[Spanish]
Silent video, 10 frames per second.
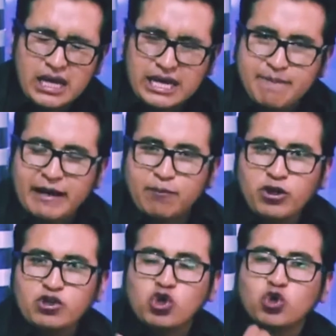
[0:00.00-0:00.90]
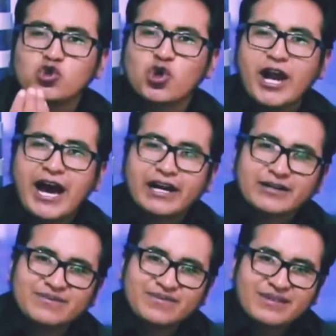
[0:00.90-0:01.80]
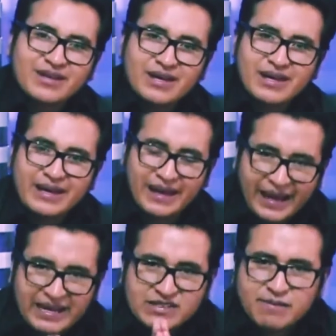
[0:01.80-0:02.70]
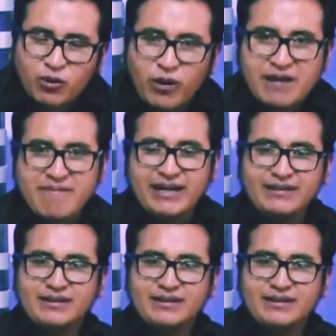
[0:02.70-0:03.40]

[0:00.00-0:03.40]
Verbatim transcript: Y para poder solucionar este problema,